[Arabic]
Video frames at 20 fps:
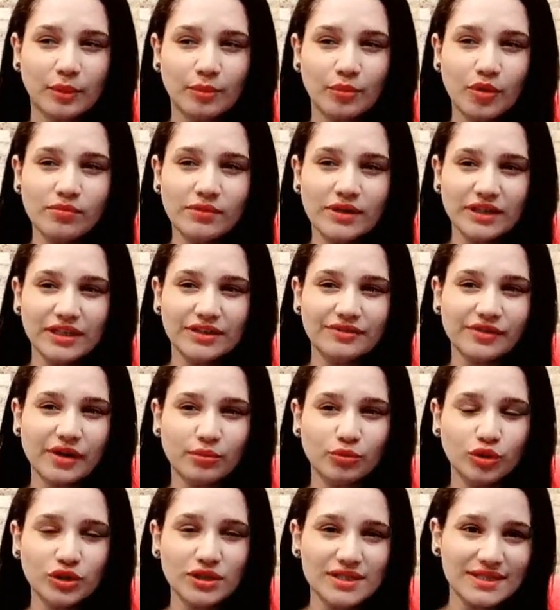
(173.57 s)
طب ممكن
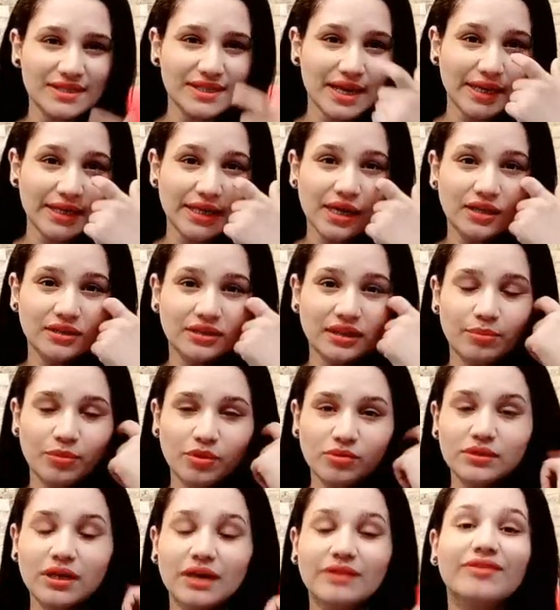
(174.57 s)
يفهموني ازاي طب
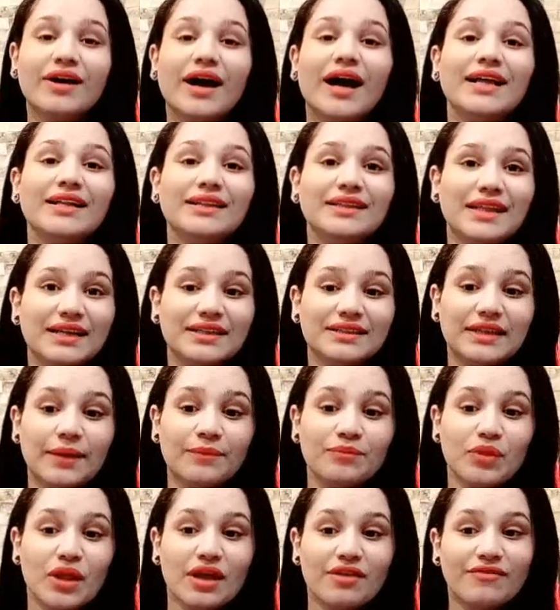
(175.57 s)
ممكن فعندك
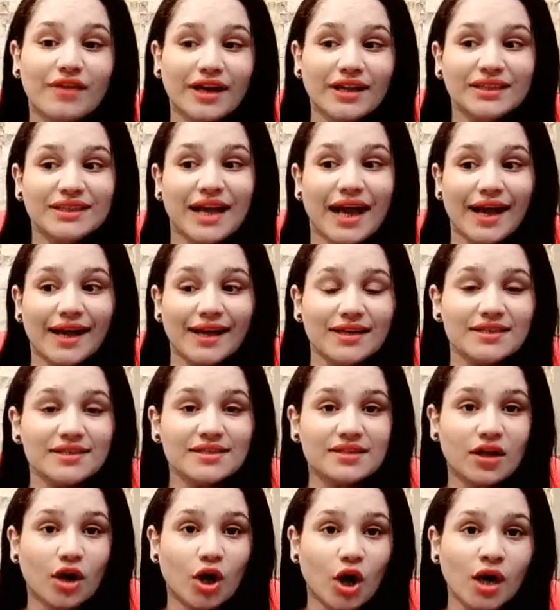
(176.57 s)
ده فانت
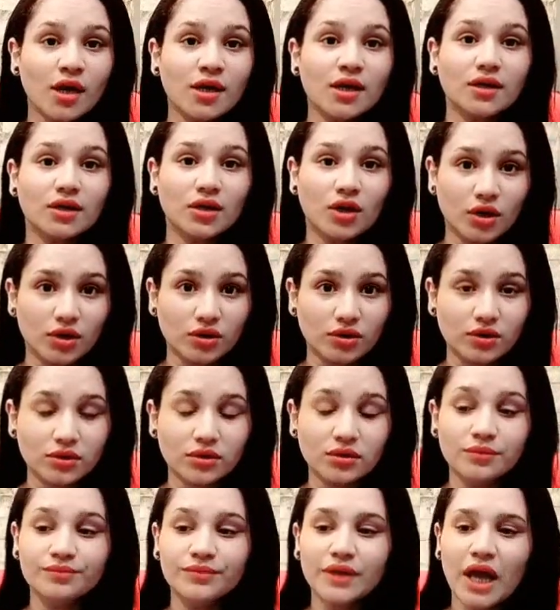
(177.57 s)
عايز تغير
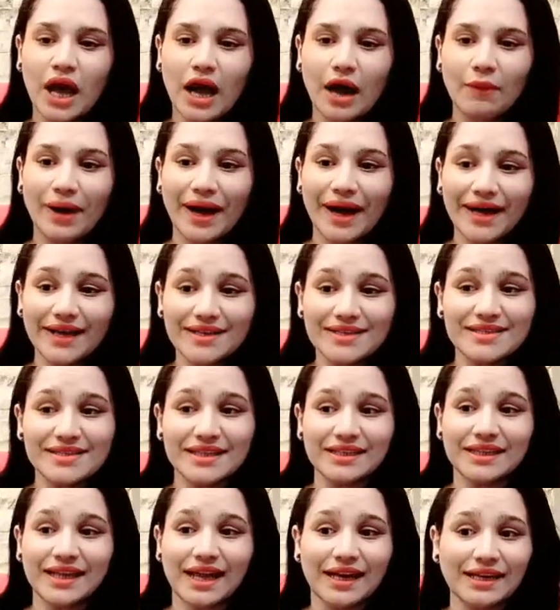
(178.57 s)
قرار او عايز
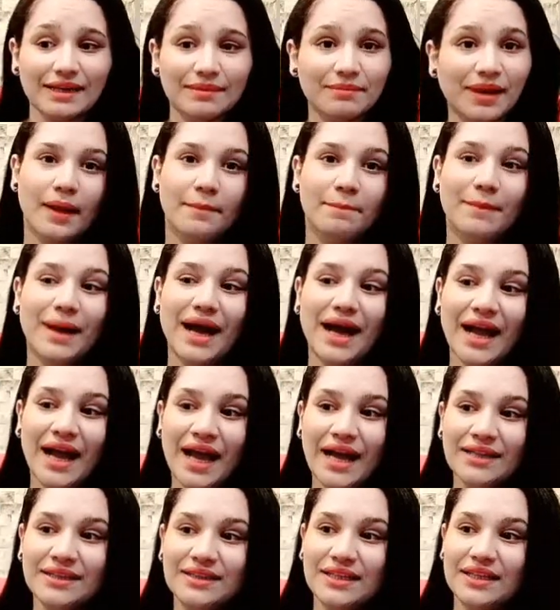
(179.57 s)
تتكلم مع
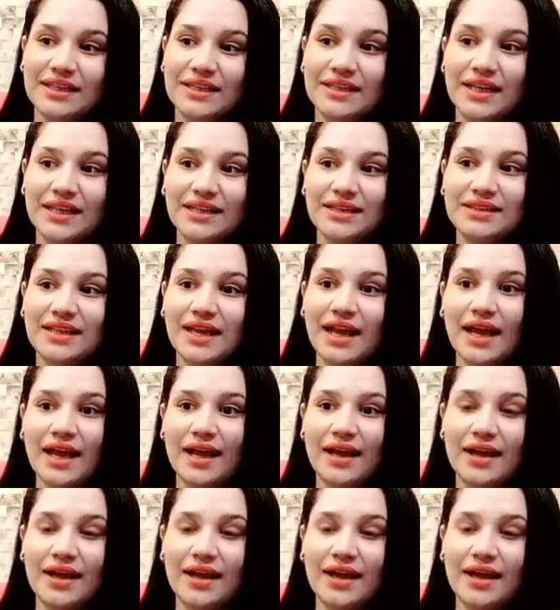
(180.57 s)
حد ان انت